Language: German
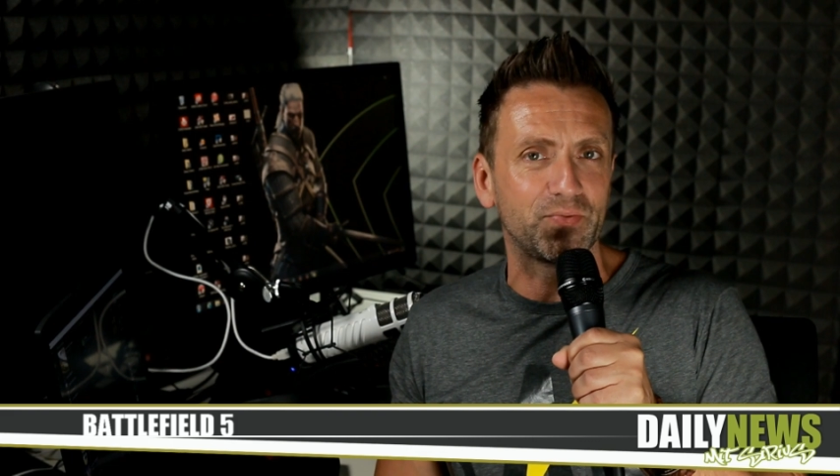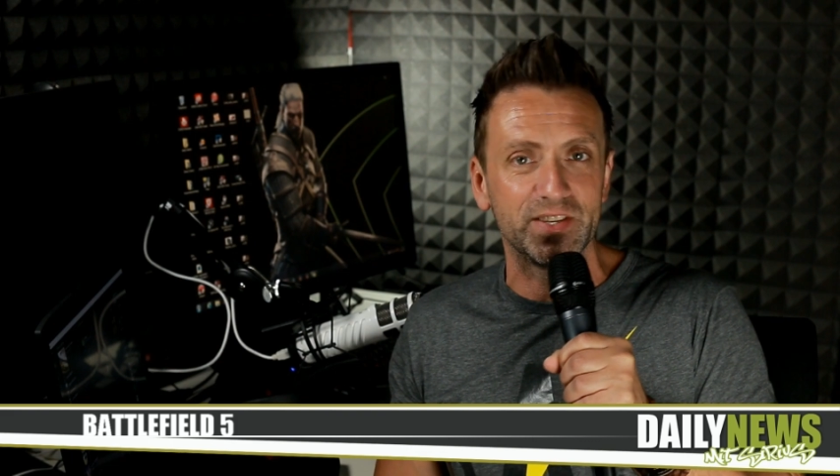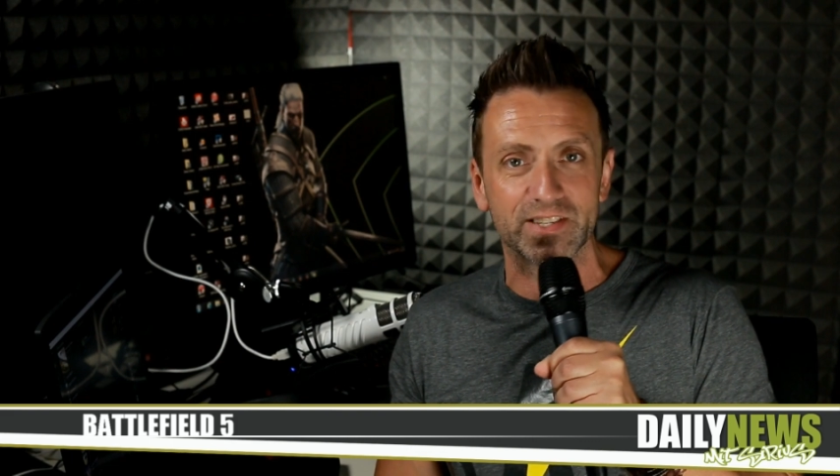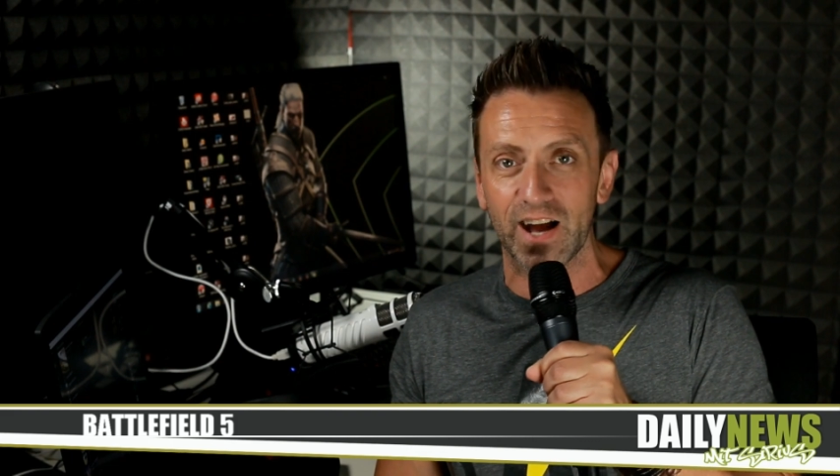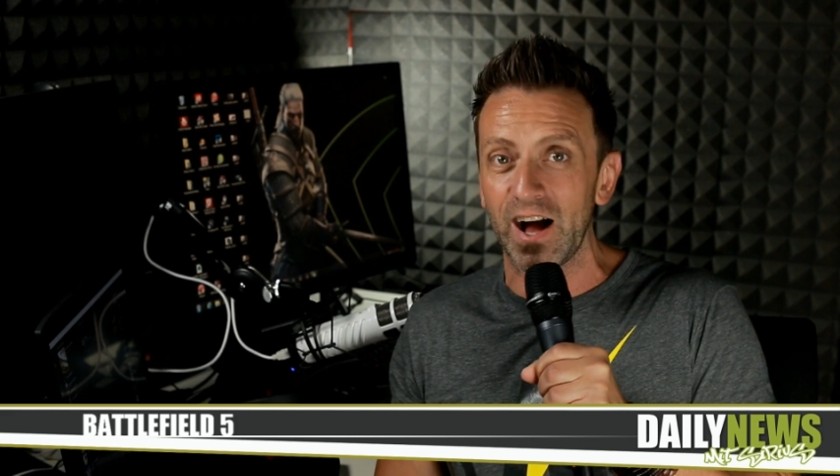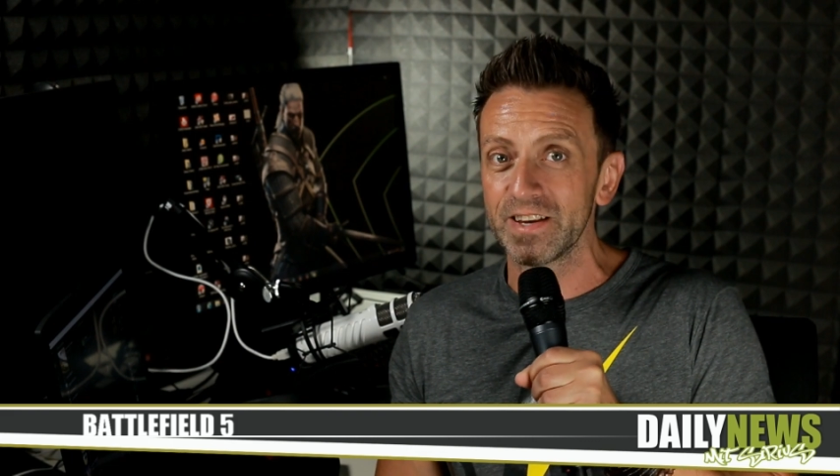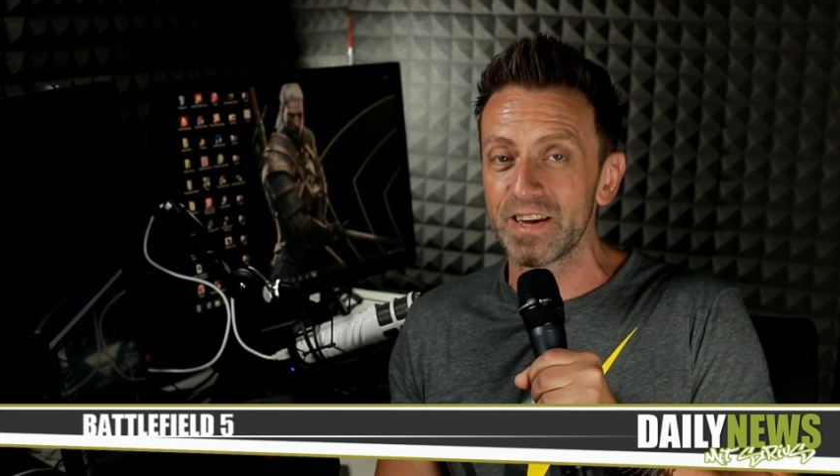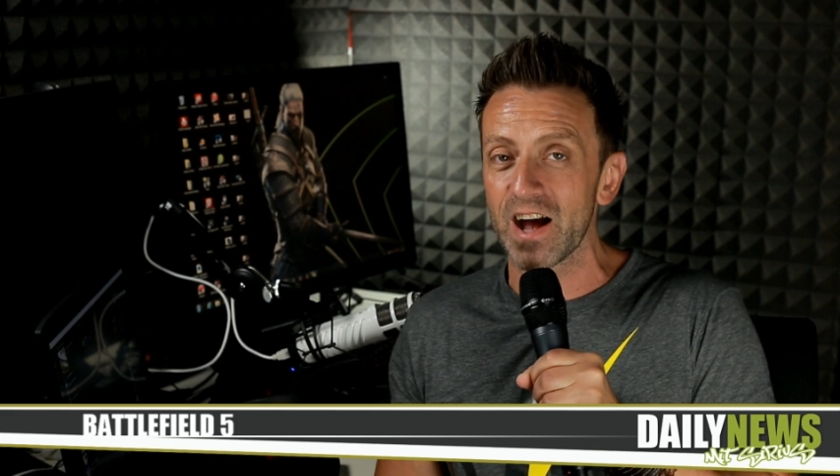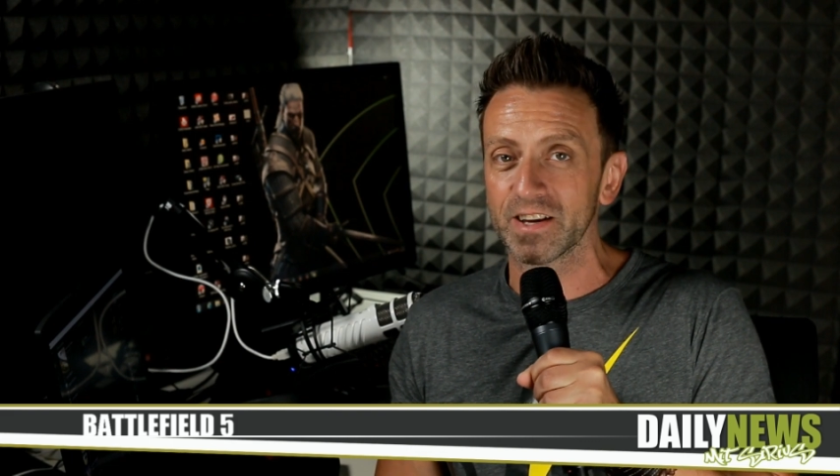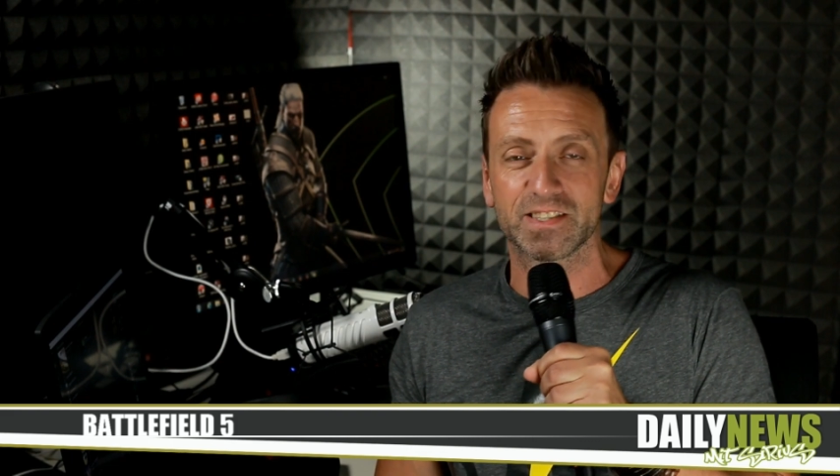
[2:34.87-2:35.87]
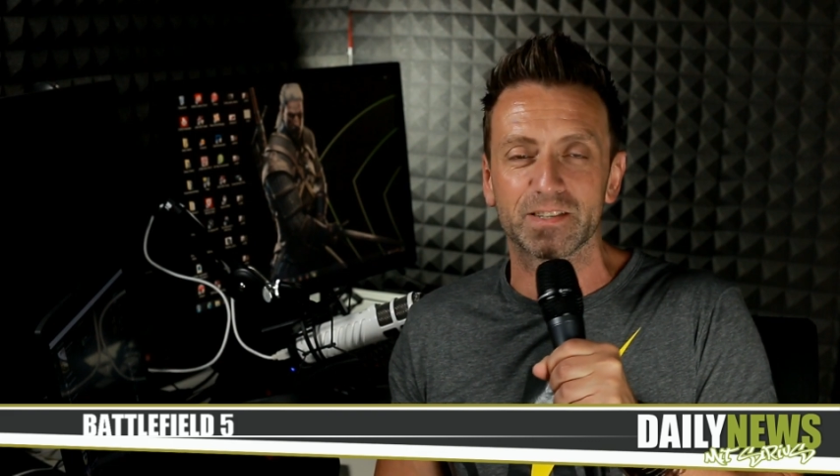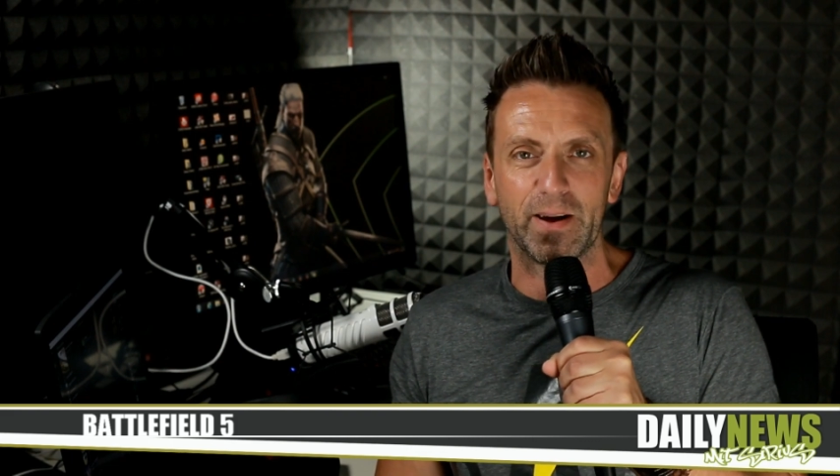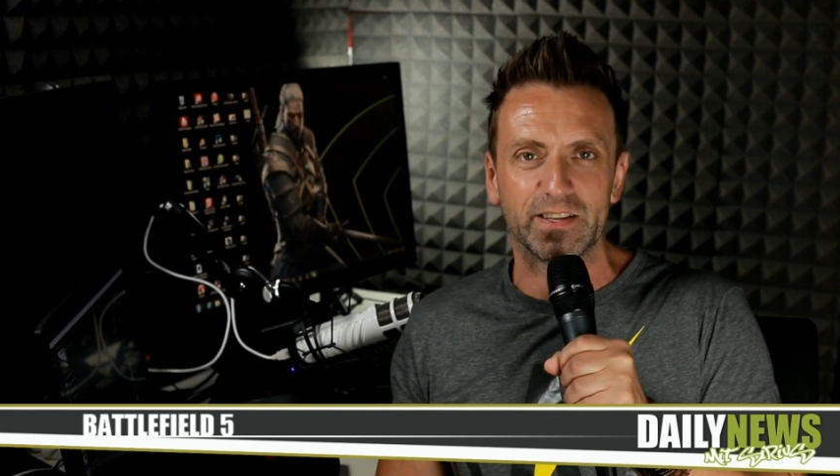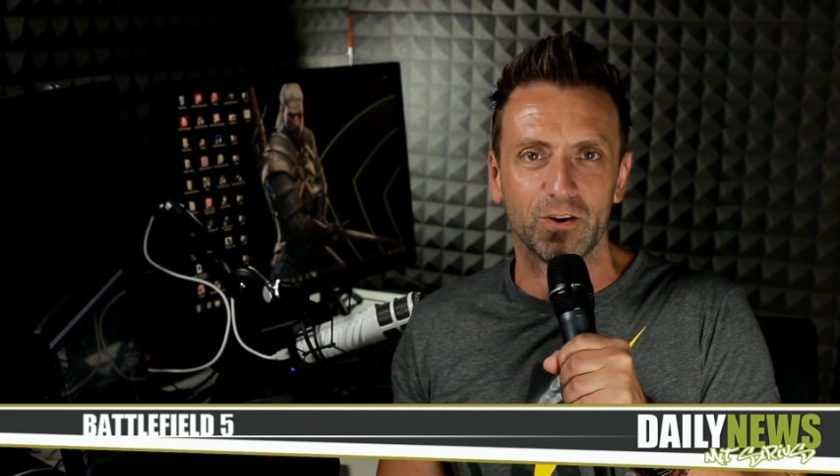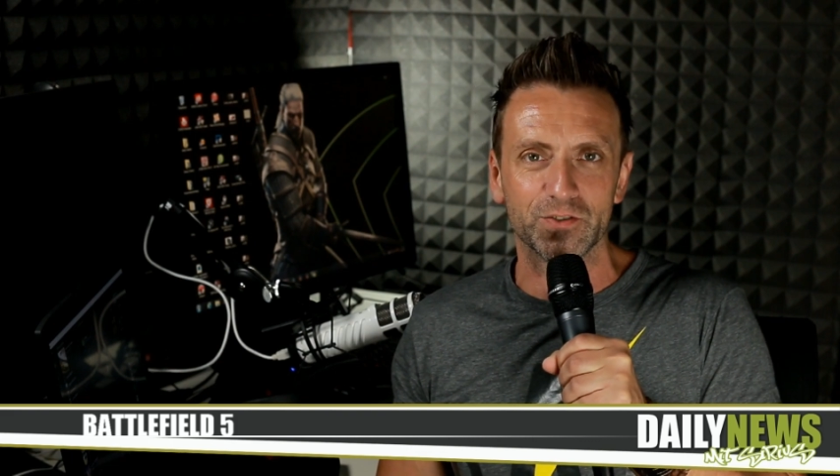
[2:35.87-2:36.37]
Fiskaljahres
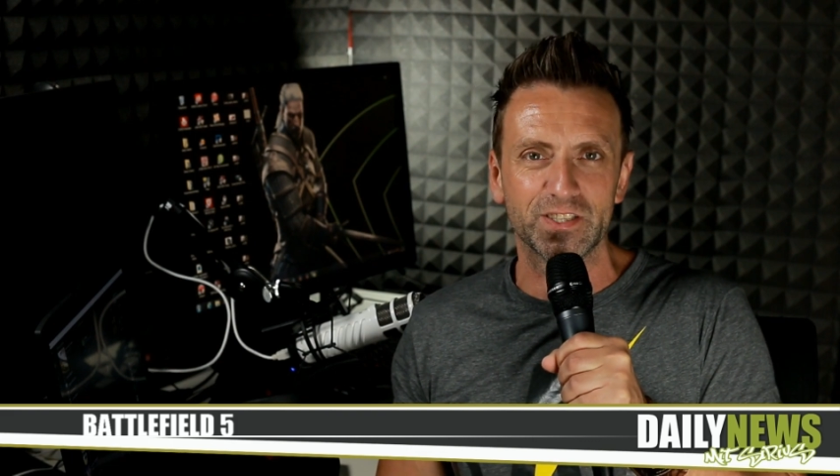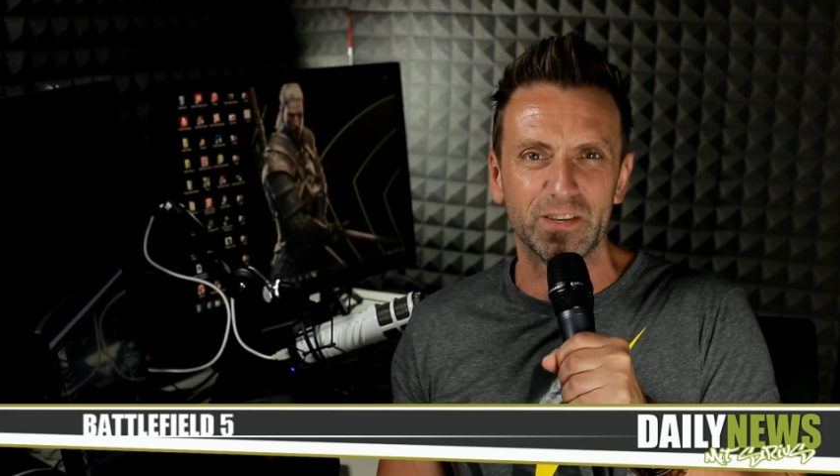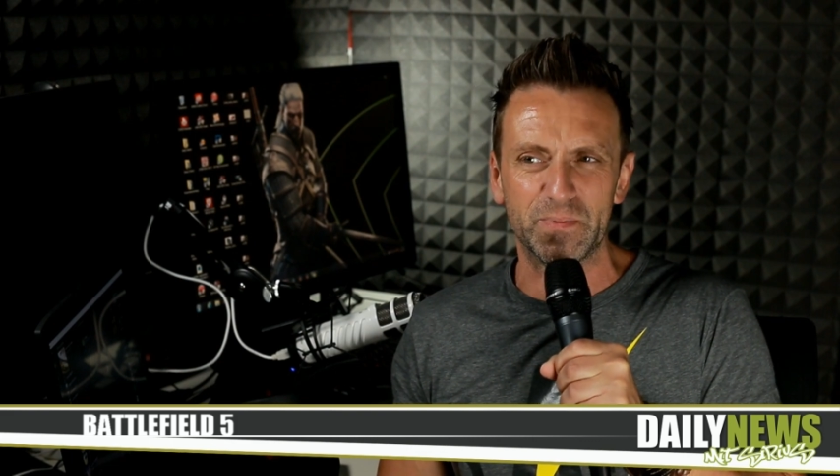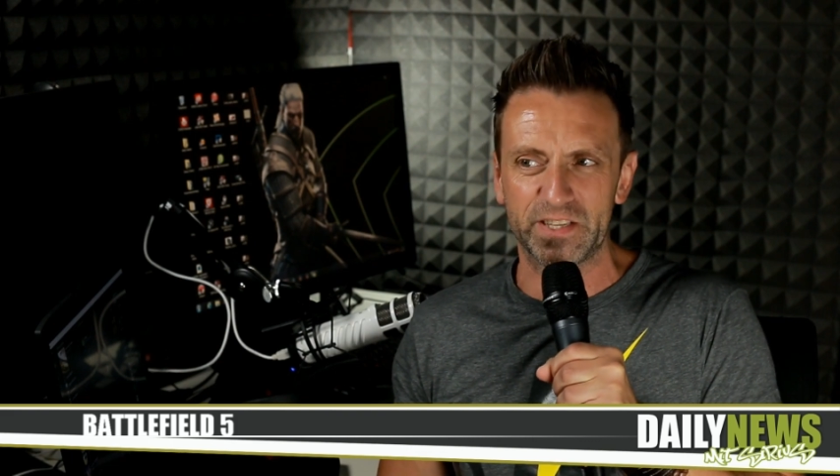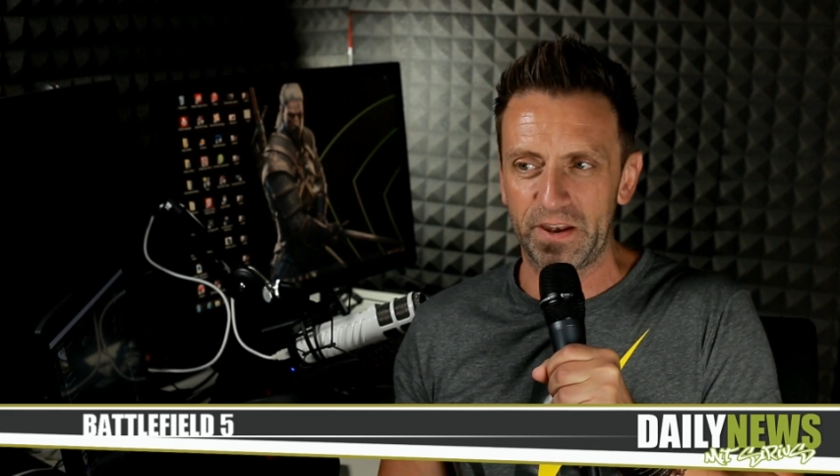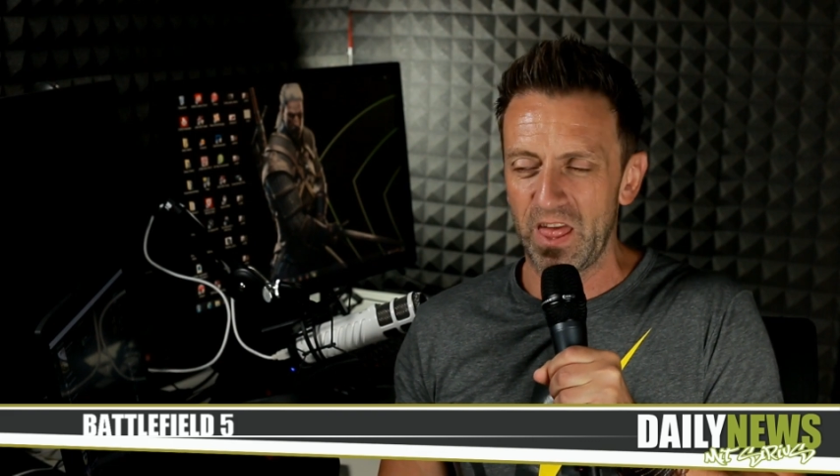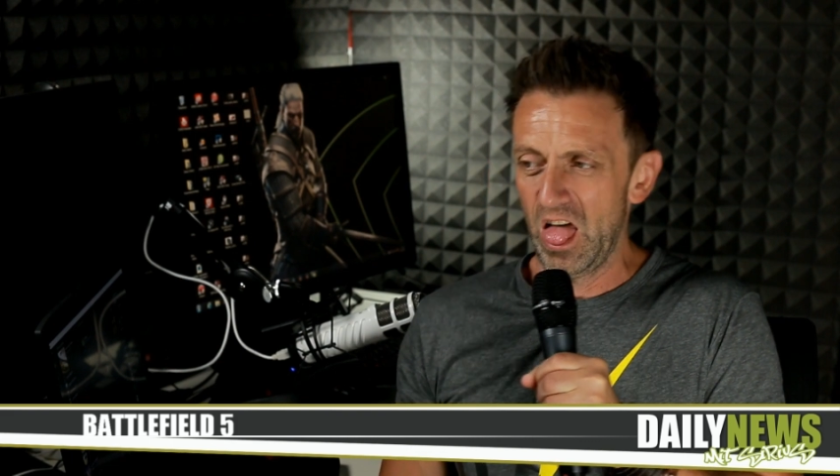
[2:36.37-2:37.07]
2017.